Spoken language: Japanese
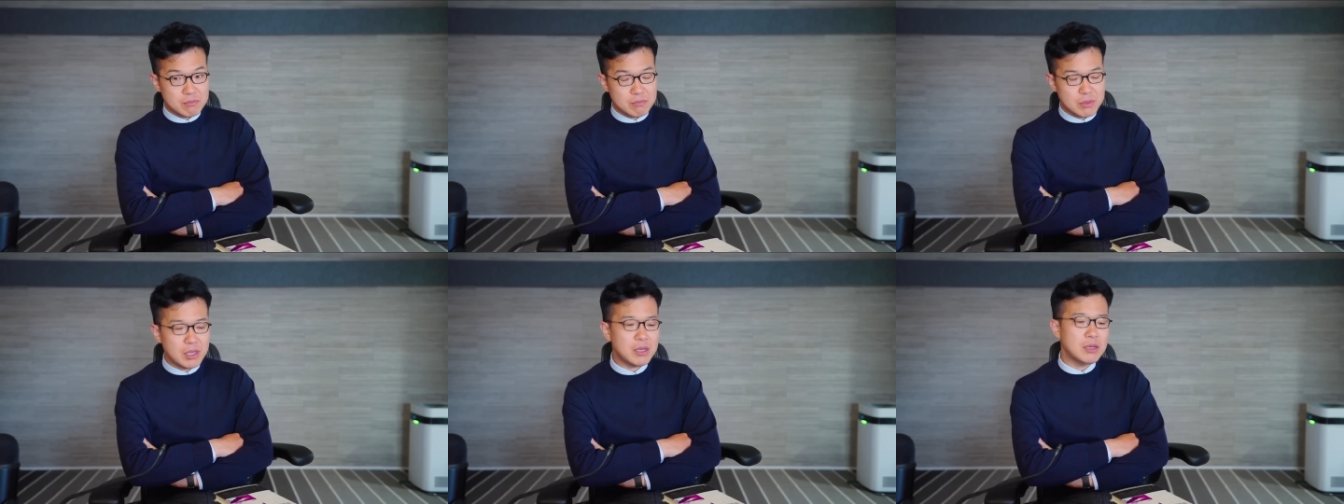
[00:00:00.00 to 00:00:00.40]

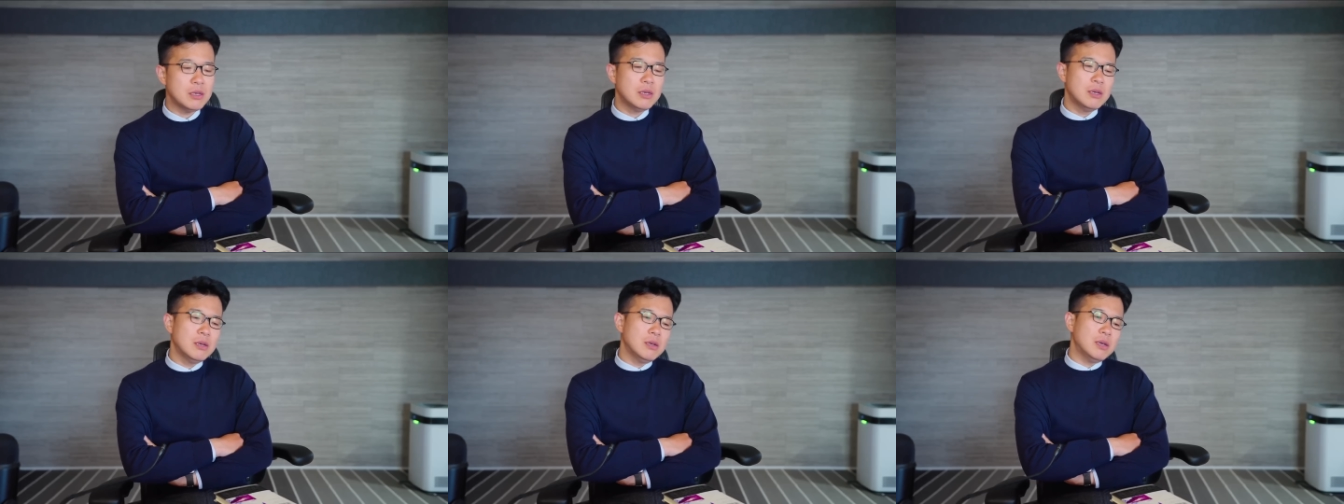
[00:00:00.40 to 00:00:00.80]

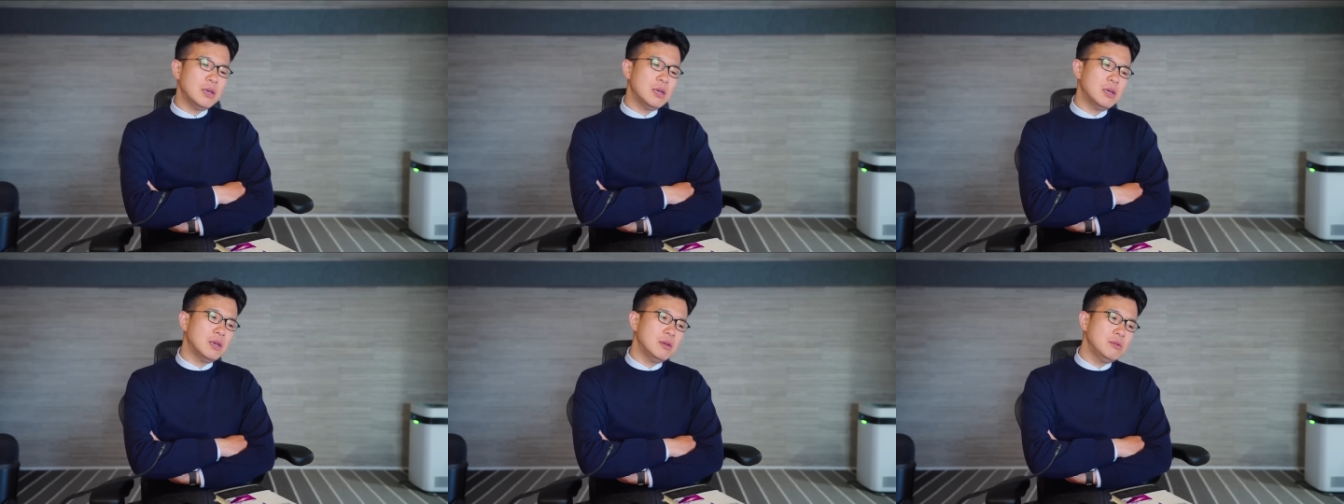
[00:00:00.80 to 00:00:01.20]
で、
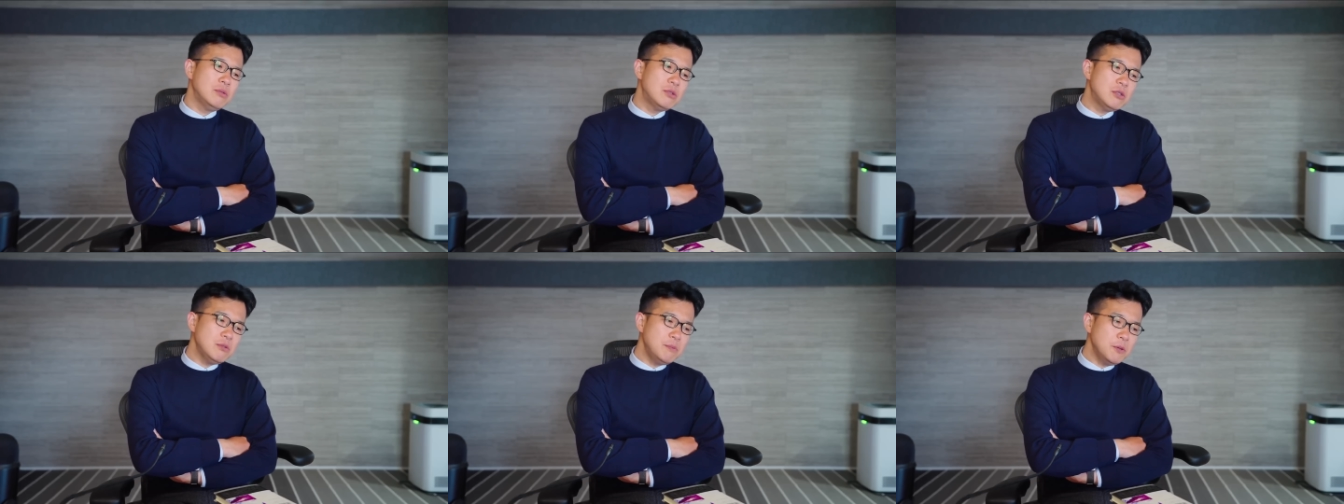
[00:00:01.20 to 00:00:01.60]
う
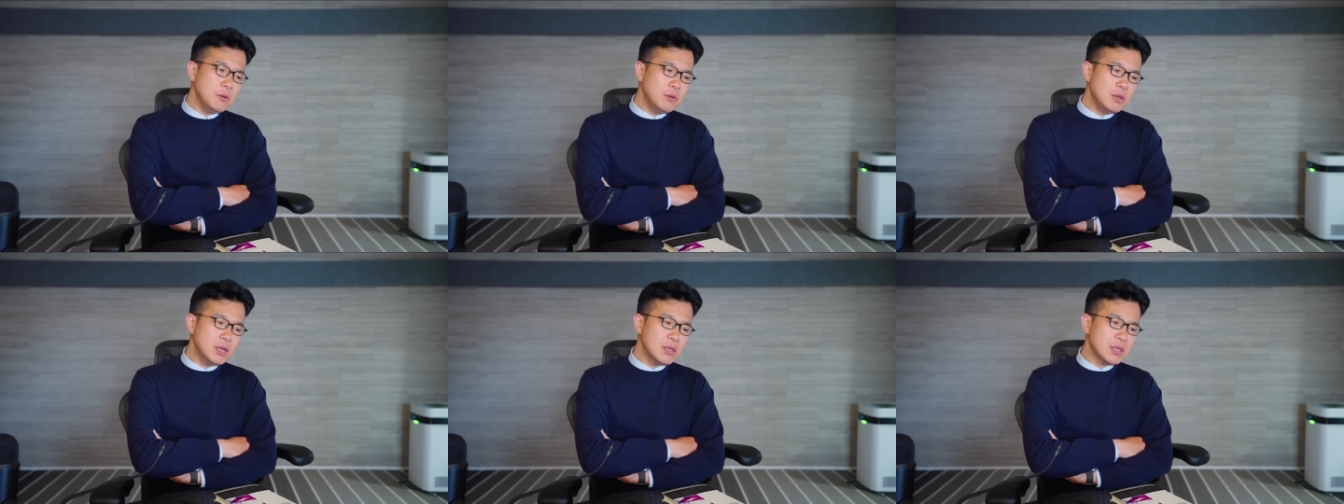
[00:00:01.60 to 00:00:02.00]
つ
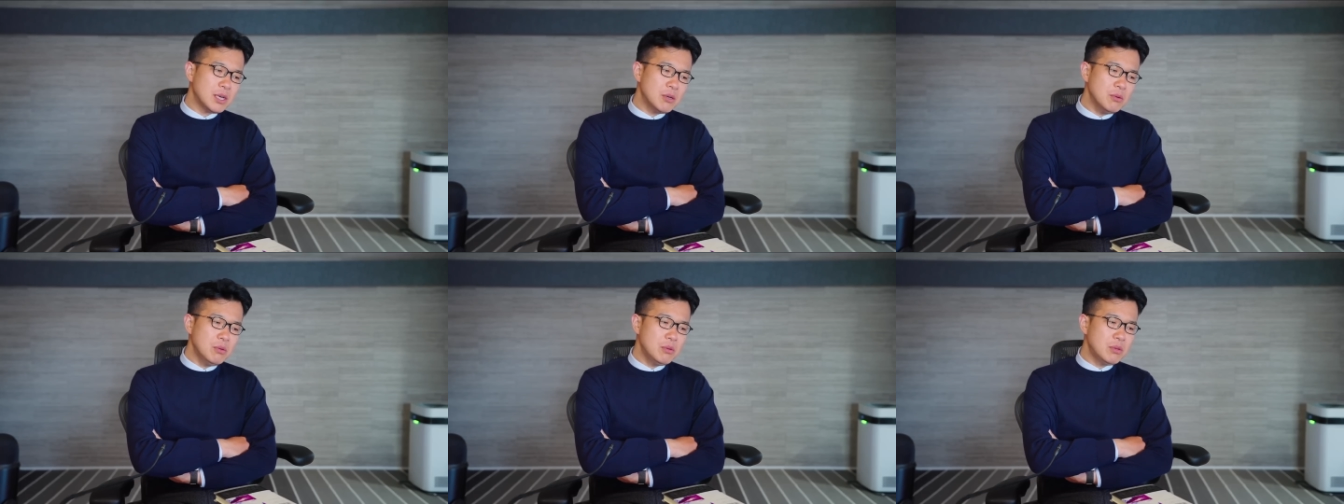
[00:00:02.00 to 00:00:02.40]
病が
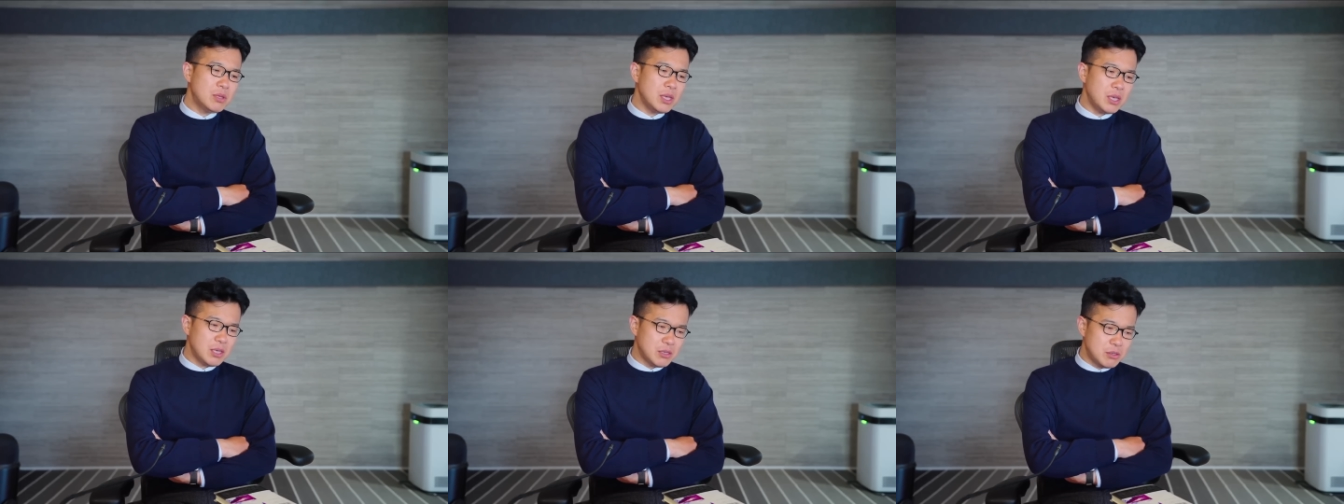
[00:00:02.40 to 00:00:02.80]
治っ
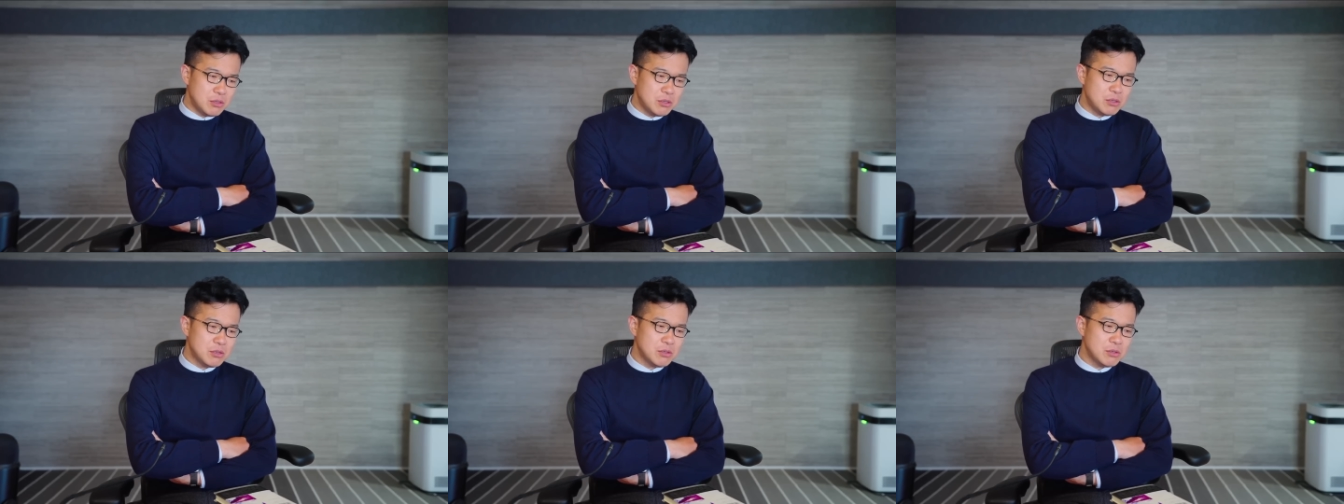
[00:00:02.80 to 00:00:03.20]
てい
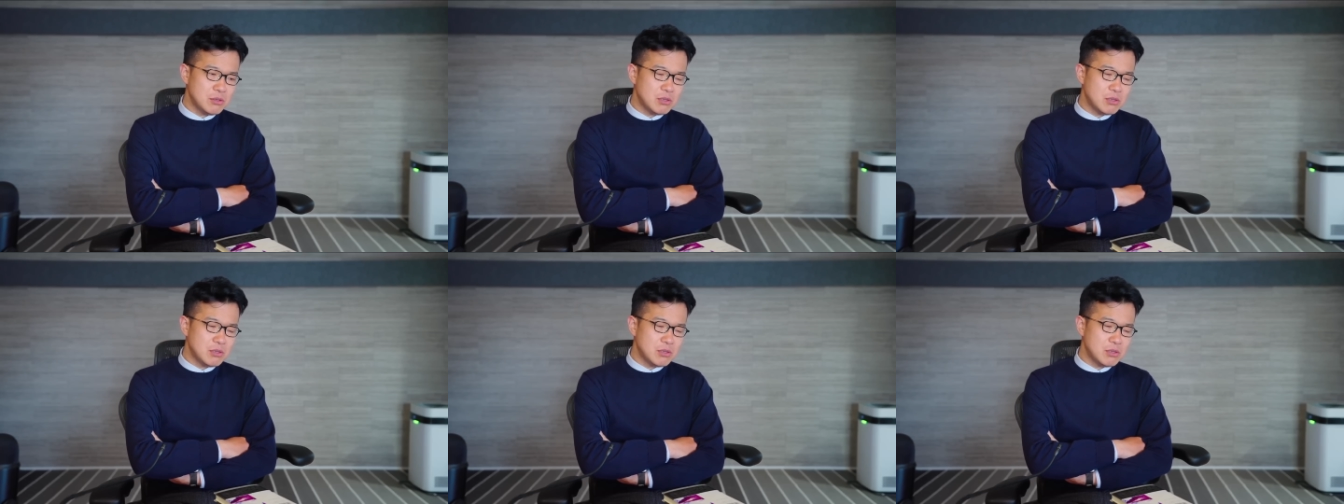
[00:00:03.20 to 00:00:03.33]
く、